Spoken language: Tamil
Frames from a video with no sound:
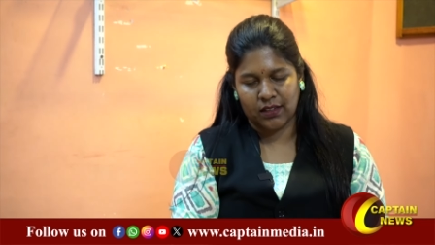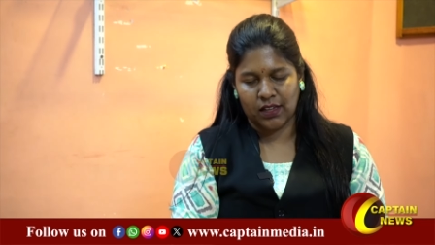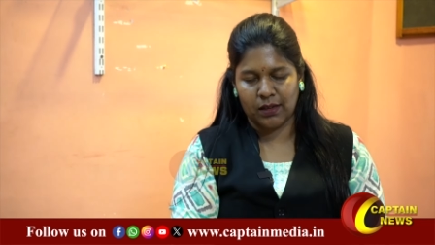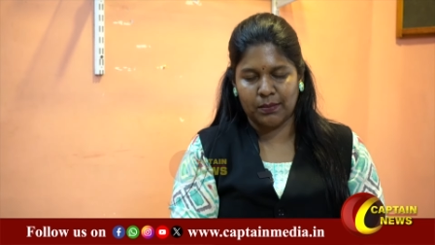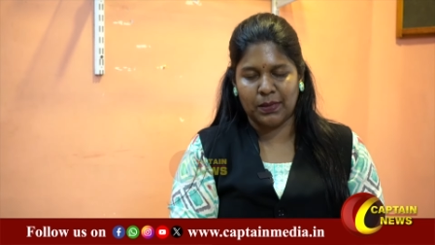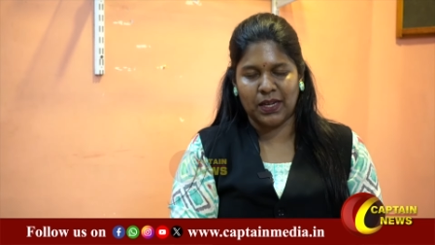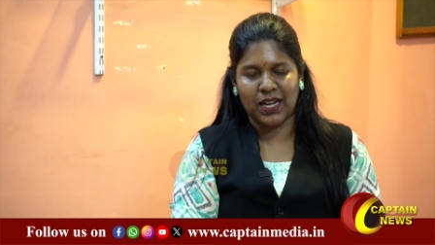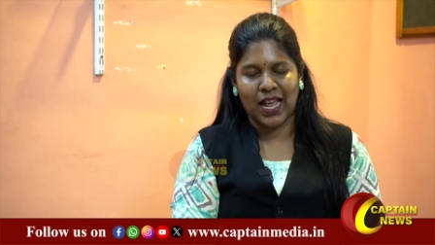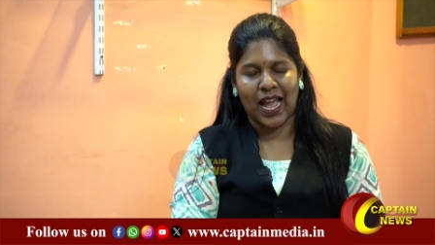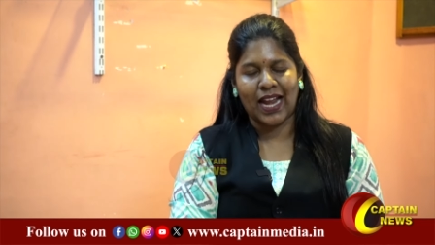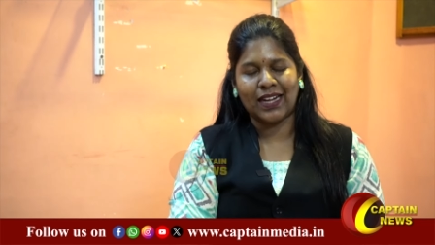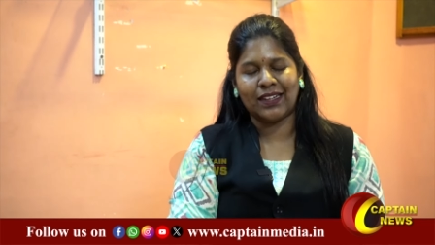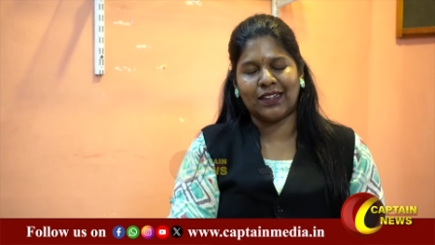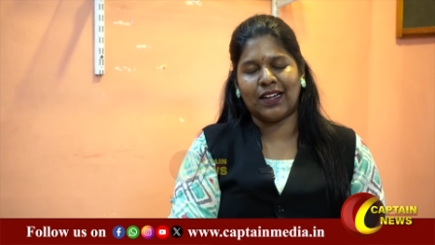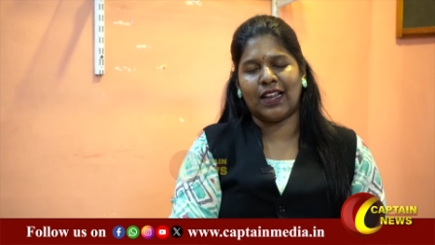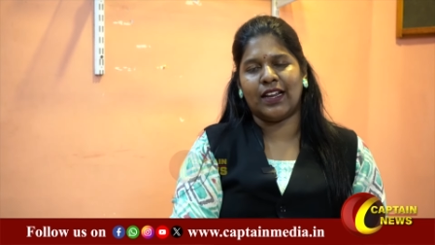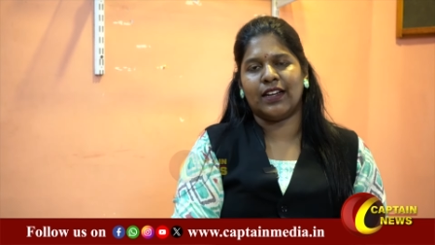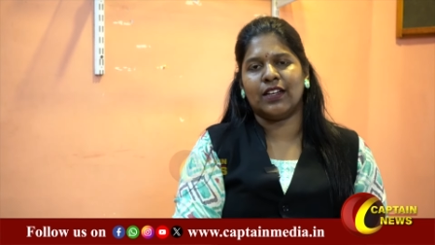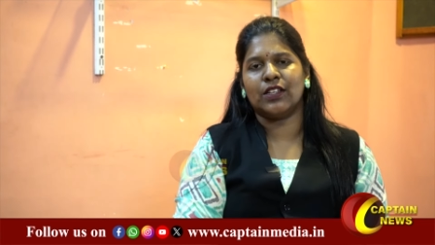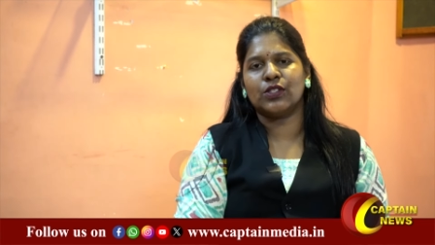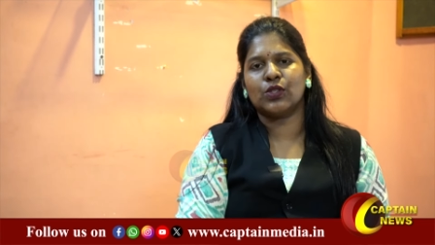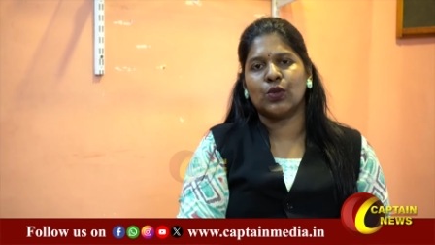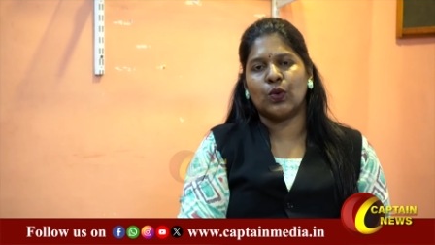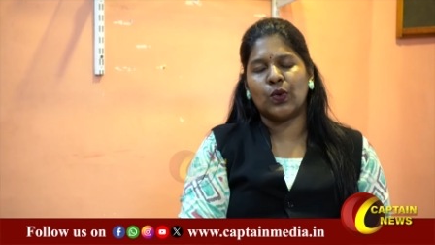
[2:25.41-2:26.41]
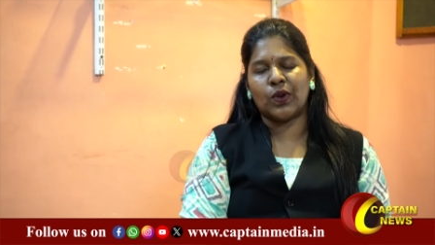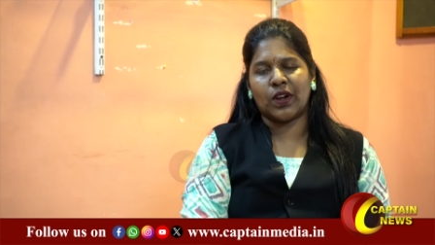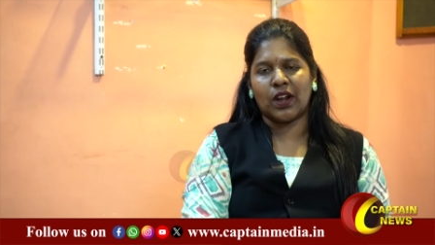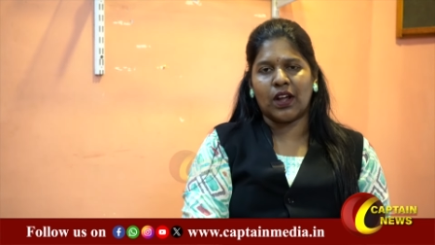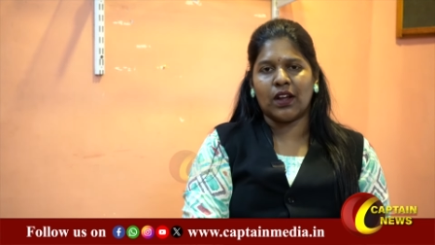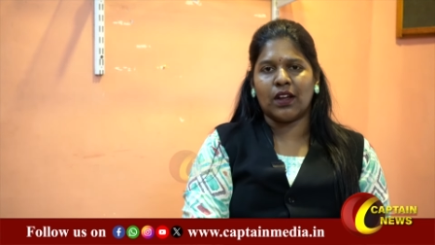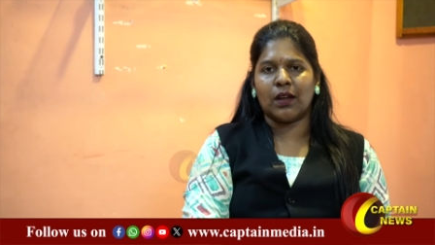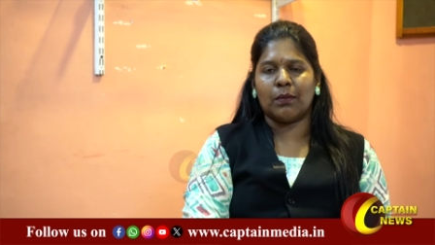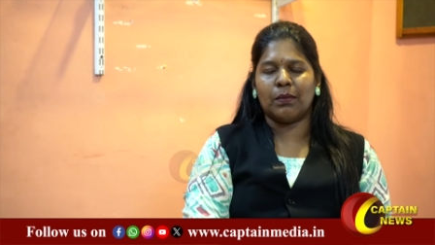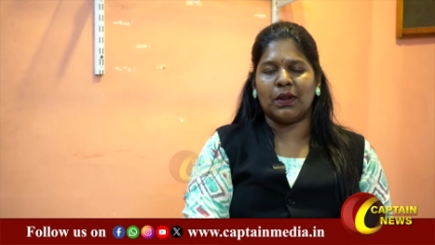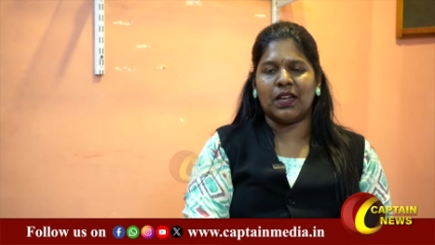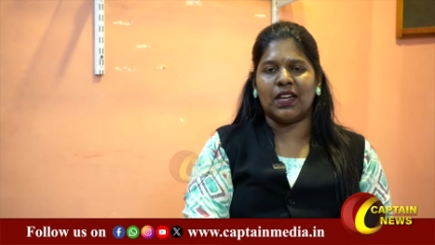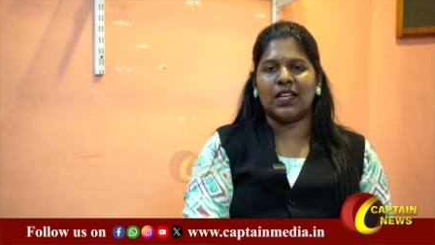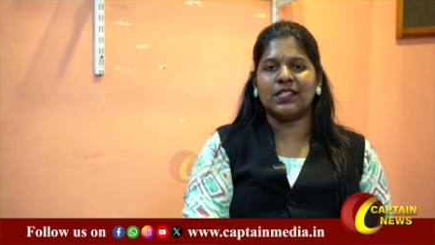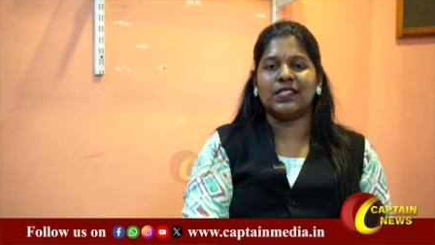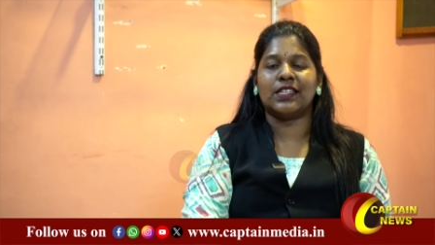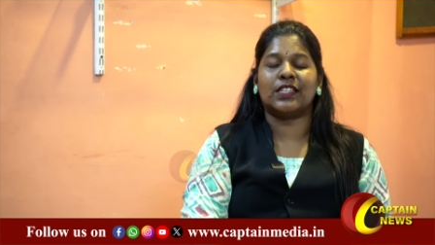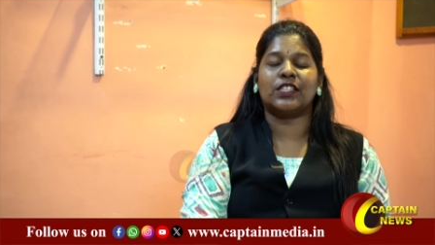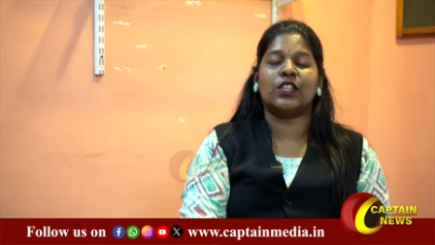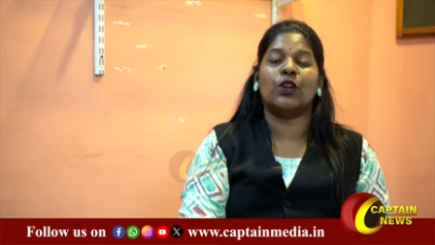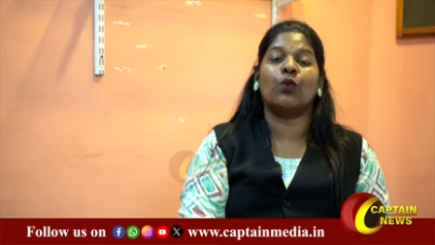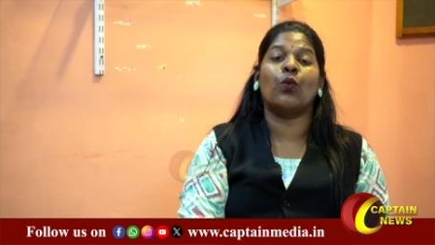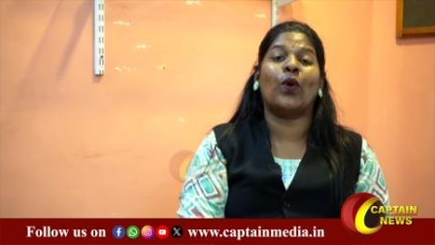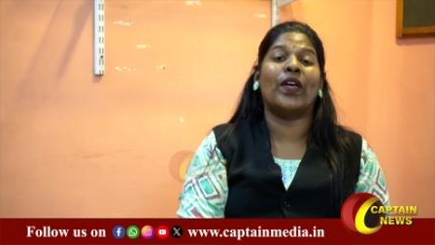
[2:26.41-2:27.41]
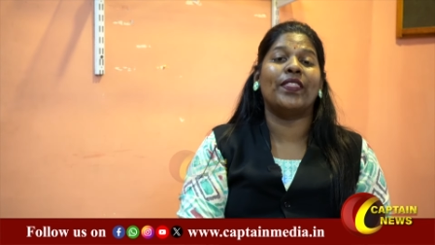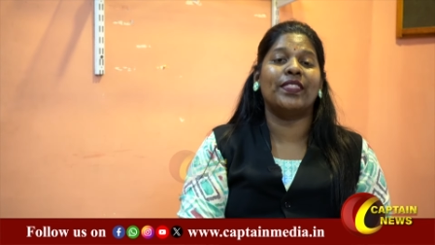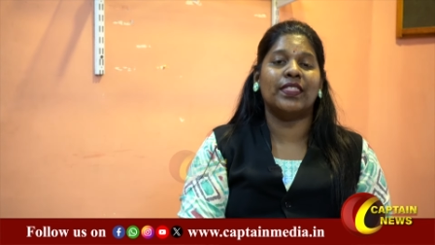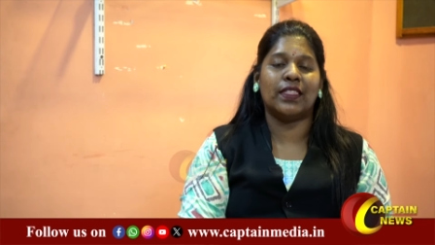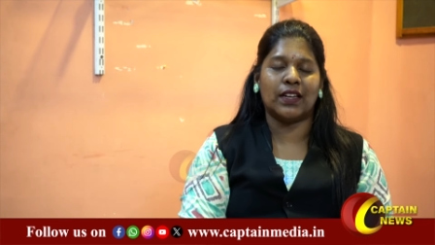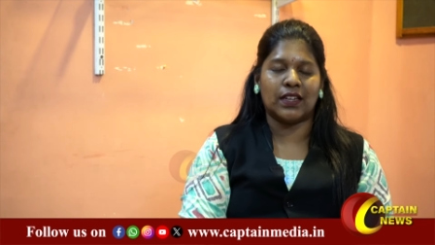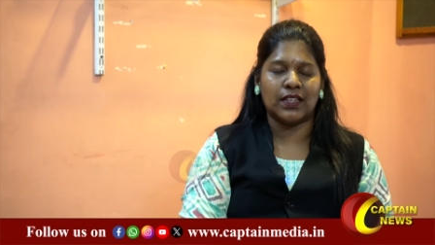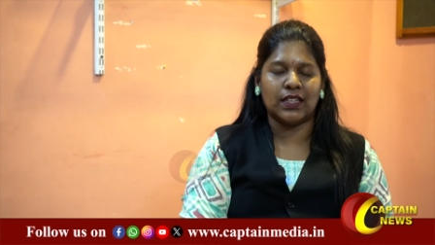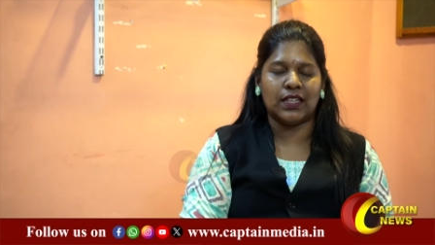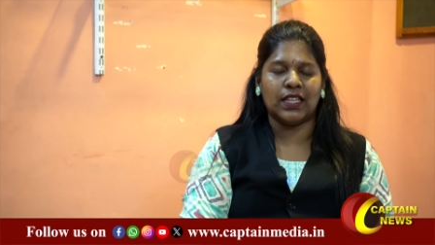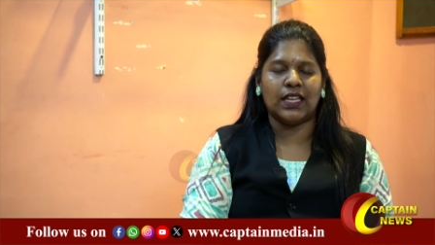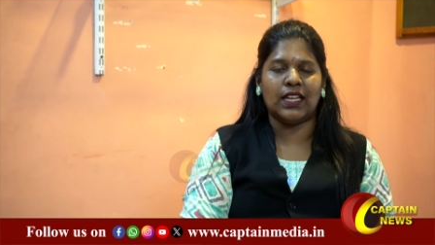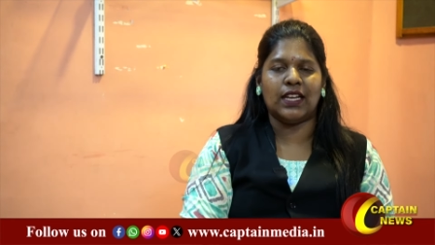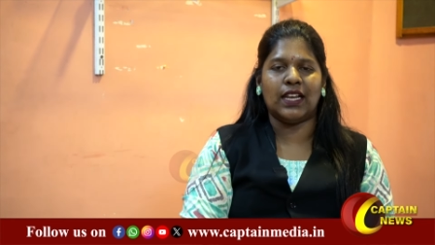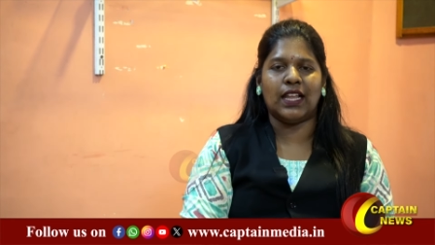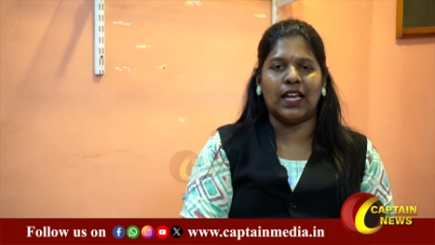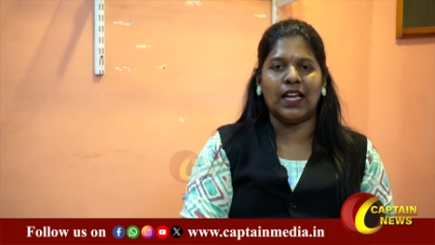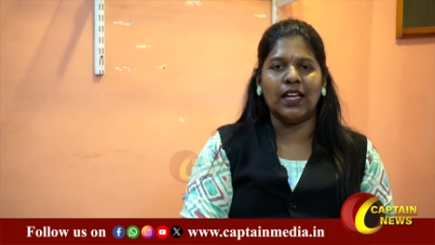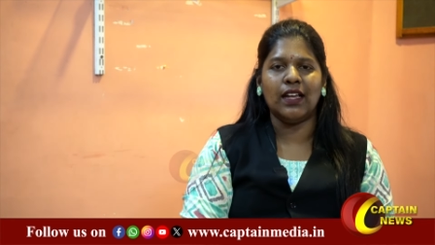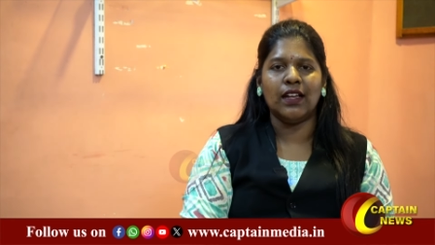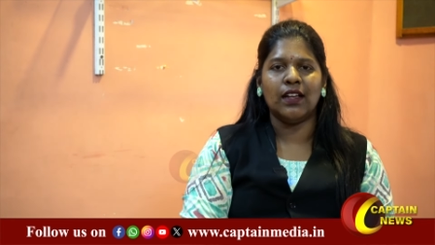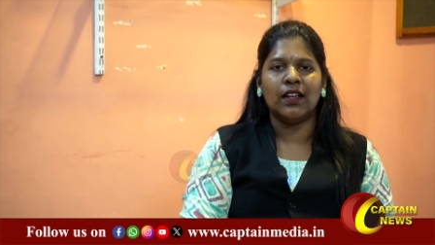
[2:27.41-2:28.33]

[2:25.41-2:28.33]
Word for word: ஐ மீன் ஆக்டில் என்ன சொல்கிறாங்க அப்படின்னா செக்ஷன் ஒன் தேர்ட்டியில்